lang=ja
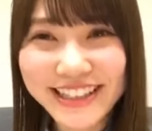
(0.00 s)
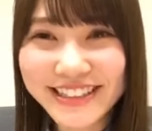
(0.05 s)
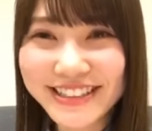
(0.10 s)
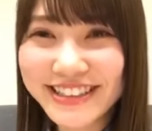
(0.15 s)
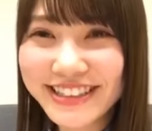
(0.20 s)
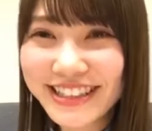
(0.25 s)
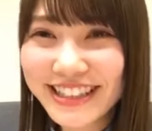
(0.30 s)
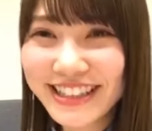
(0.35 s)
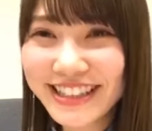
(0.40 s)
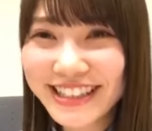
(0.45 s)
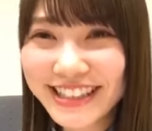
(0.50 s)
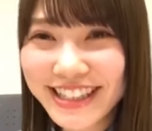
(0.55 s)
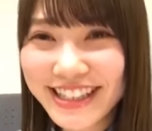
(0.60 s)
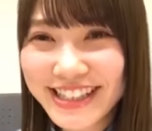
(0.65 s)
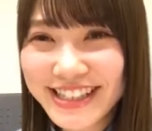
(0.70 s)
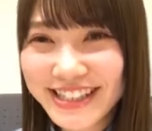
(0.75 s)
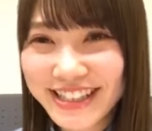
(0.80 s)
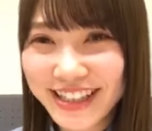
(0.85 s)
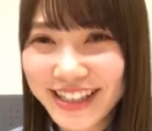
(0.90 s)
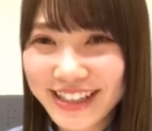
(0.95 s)
急に
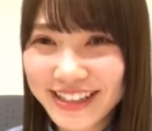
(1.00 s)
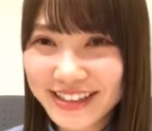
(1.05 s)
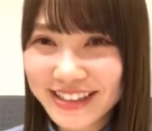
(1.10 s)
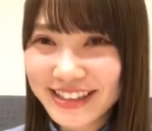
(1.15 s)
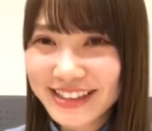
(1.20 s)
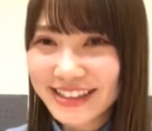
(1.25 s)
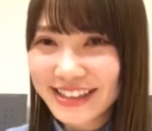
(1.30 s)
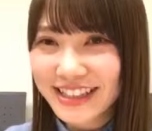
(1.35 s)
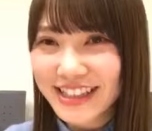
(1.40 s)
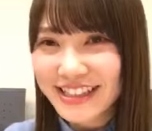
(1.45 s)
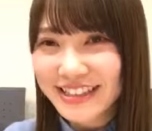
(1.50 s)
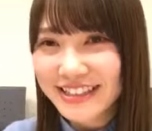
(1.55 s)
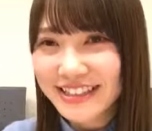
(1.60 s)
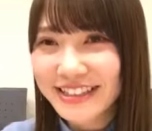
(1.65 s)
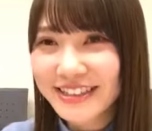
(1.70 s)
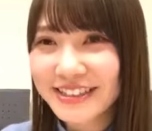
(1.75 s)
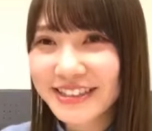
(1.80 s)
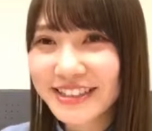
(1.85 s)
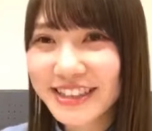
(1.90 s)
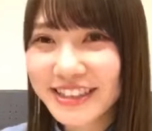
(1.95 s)
エセか
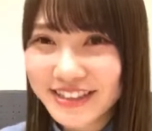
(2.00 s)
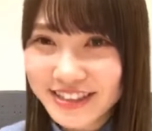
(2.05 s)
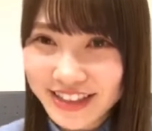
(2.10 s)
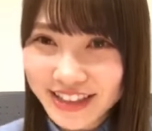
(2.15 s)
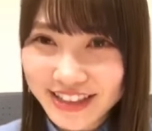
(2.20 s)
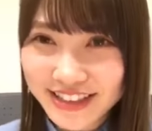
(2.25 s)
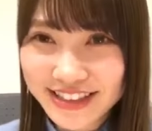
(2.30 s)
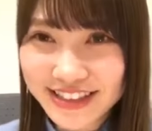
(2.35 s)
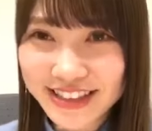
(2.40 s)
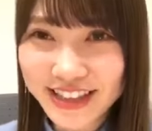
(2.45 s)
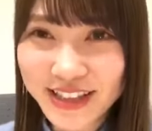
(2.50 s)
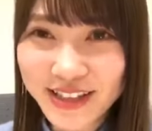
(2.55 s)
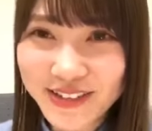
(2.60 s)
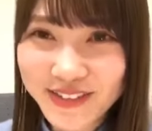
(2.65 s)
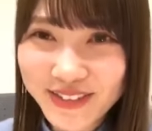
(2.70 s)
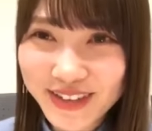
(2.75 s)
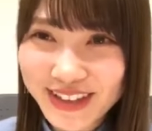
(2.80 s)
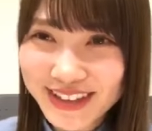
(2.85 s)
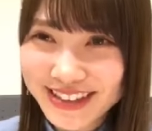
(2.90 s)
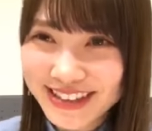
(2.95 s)
エセすぎる関西
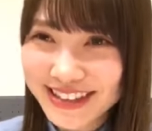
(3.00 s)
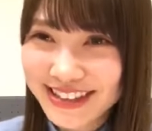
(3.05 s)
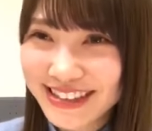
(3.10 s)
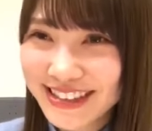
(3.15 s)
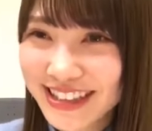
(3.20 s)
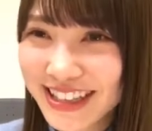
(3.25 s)
弁。